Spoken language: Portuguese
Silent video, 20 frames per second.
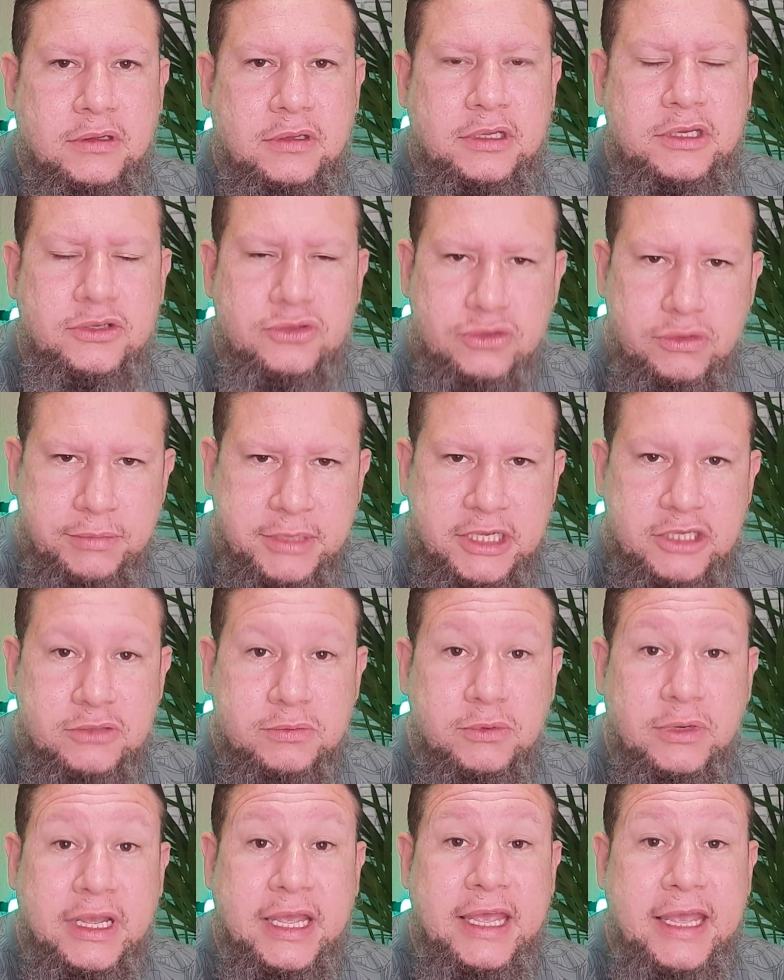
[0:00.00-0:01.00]
Isso
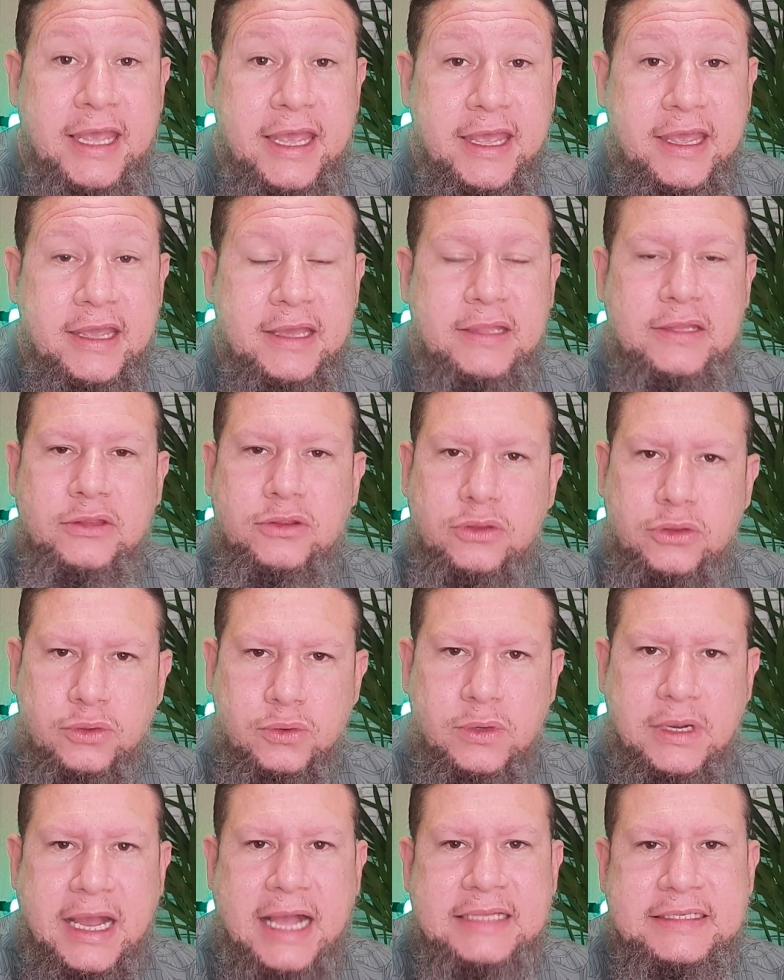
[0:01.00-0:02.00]
mesmo,
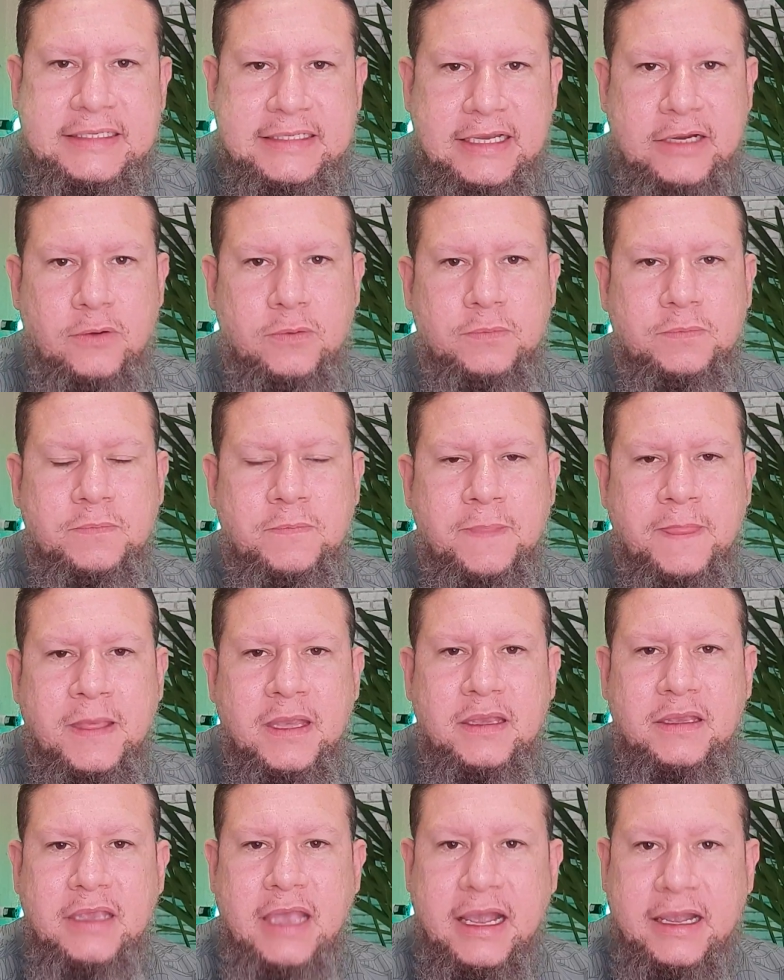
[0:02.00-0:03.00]
educação.
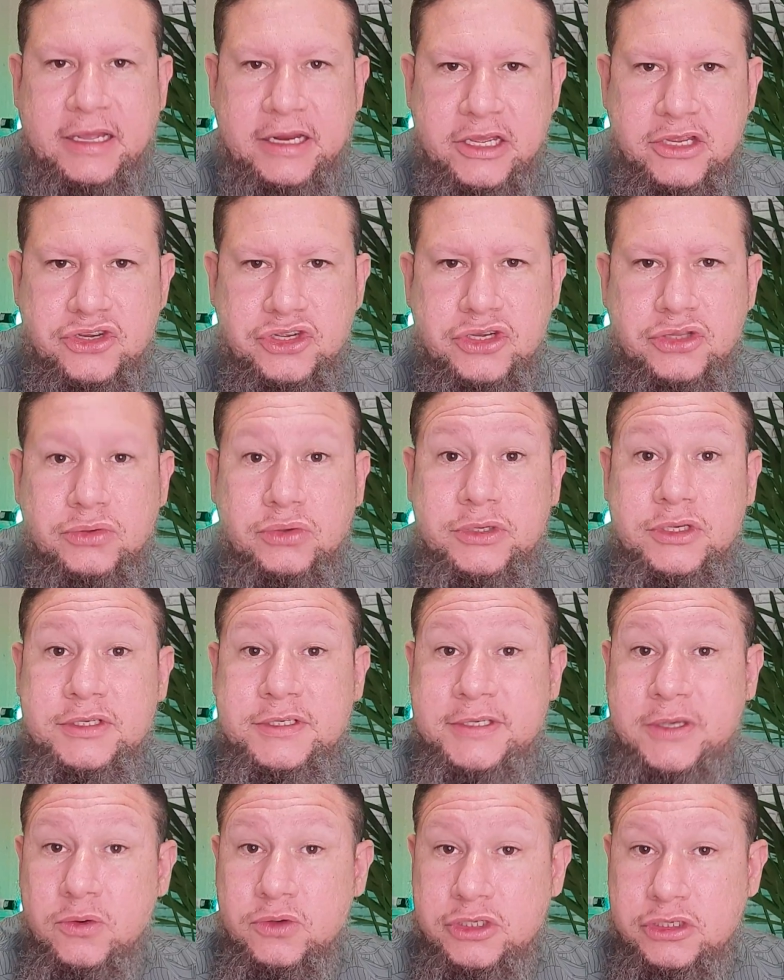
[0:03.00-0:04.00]
Que acredito que
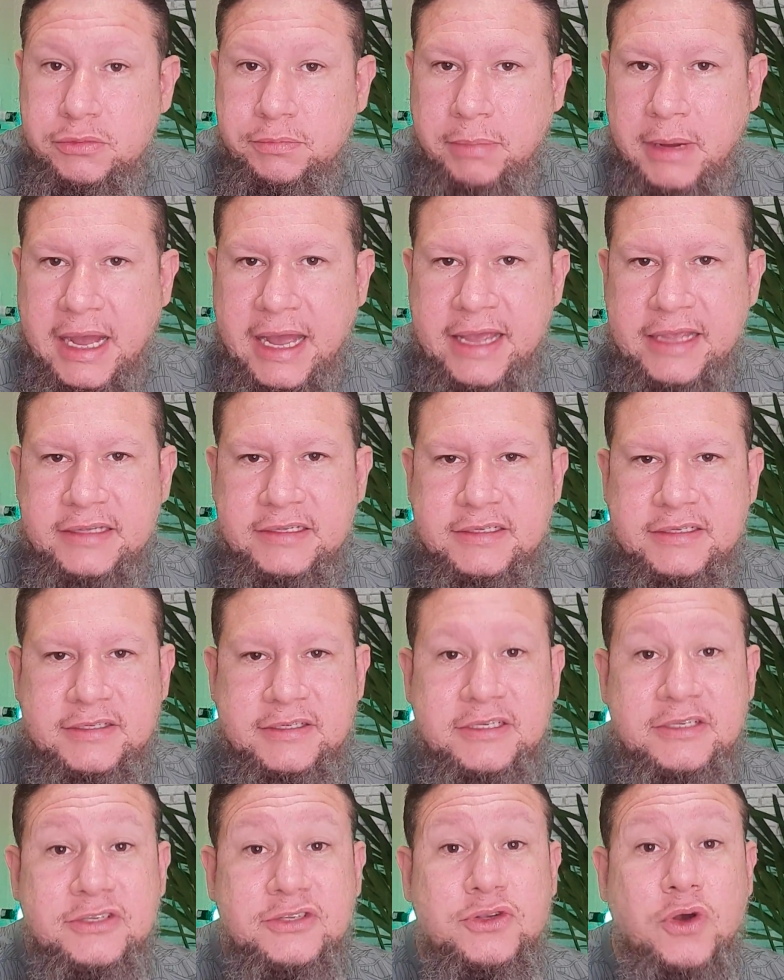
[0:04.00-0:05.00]
seus pais,
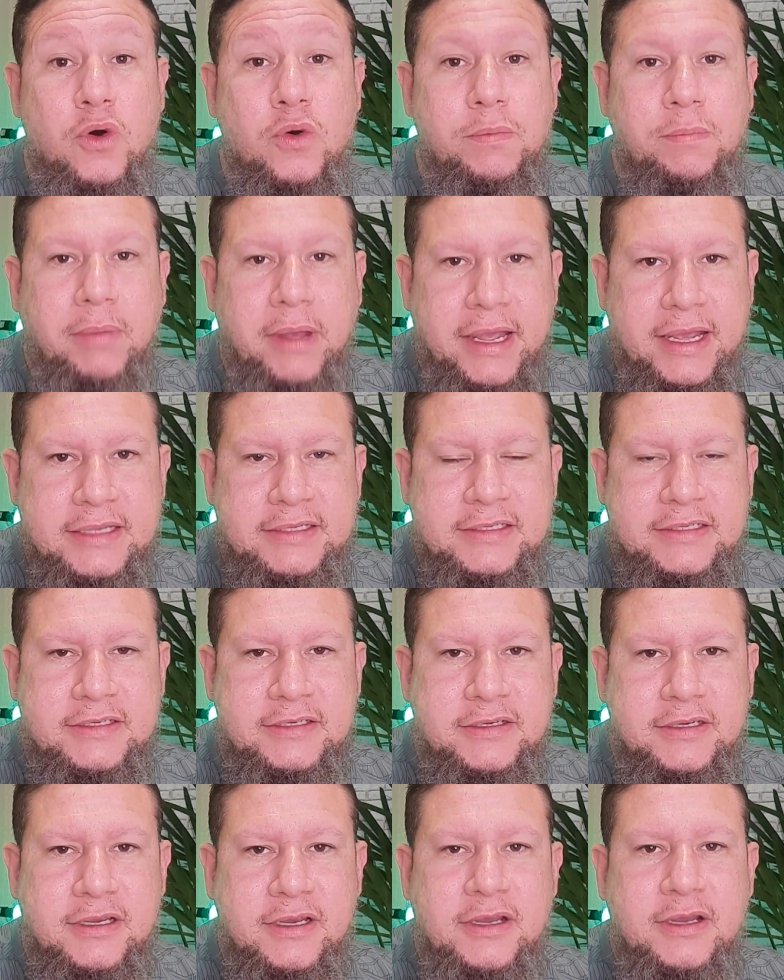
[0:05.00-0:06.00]
se
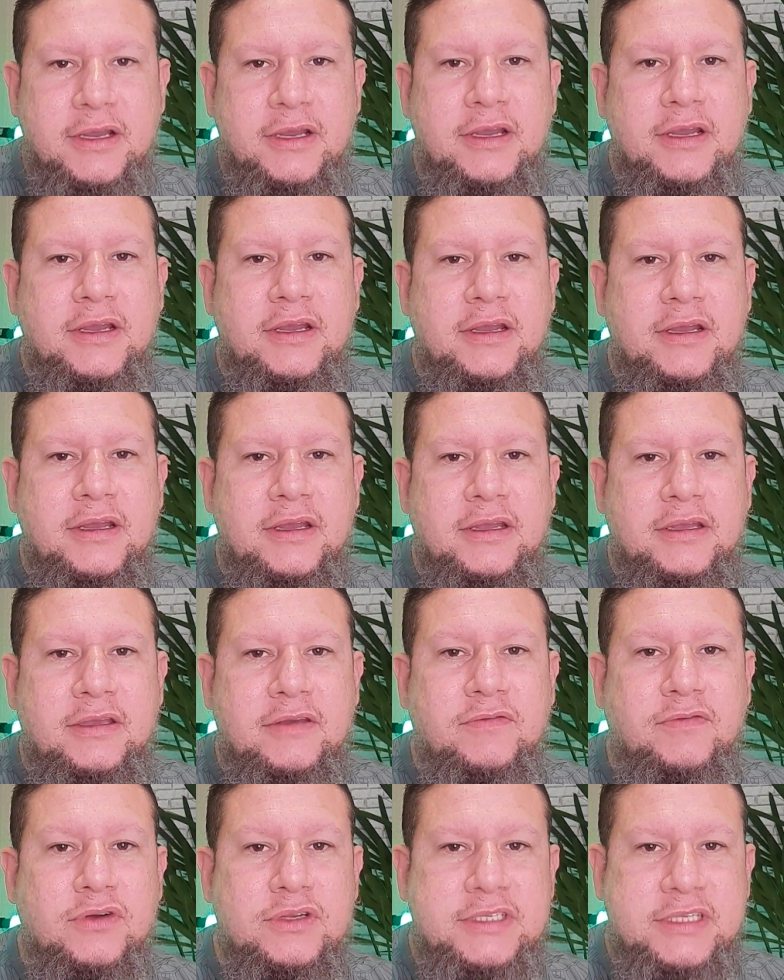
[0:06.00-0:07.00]
soubesse
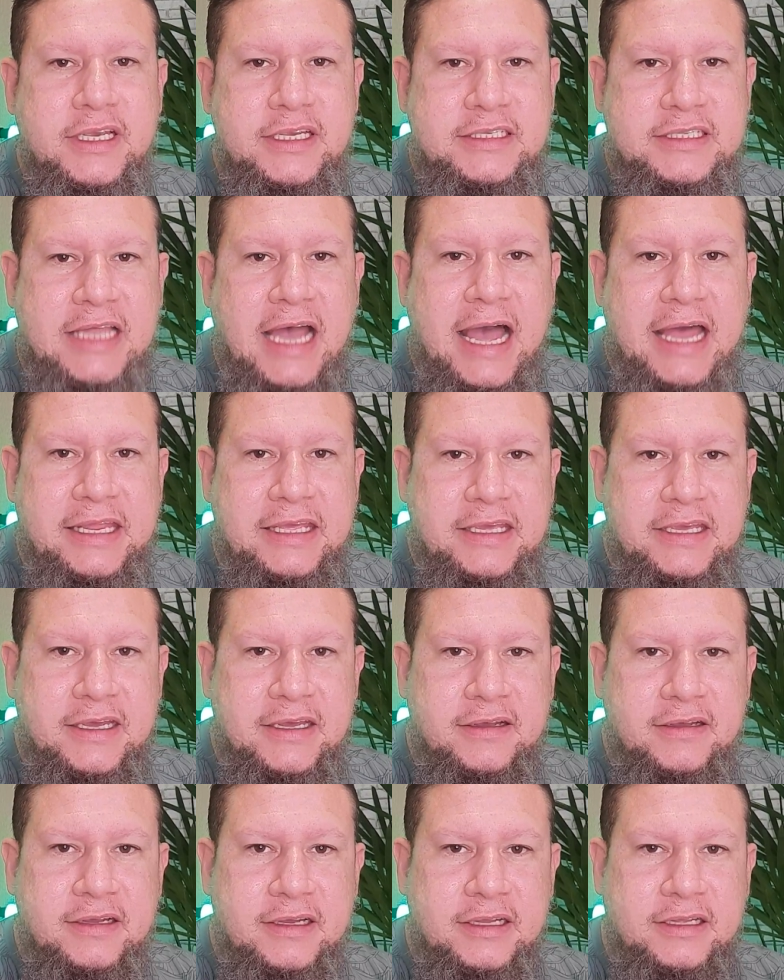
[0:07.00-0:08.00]
que você
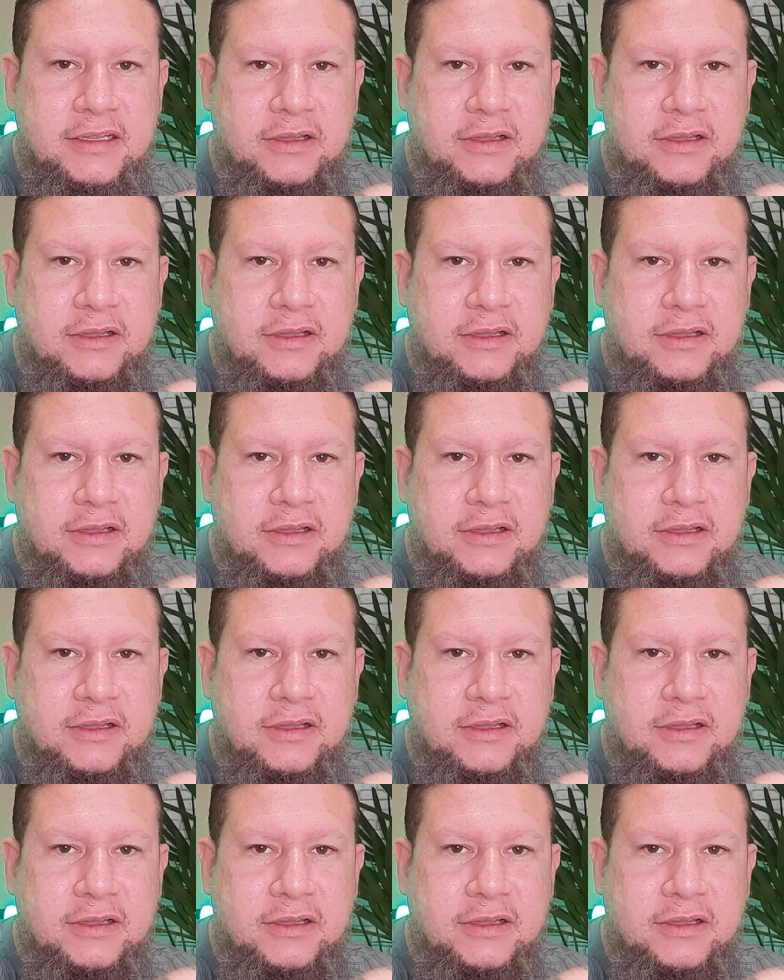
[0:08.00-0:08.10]
estaria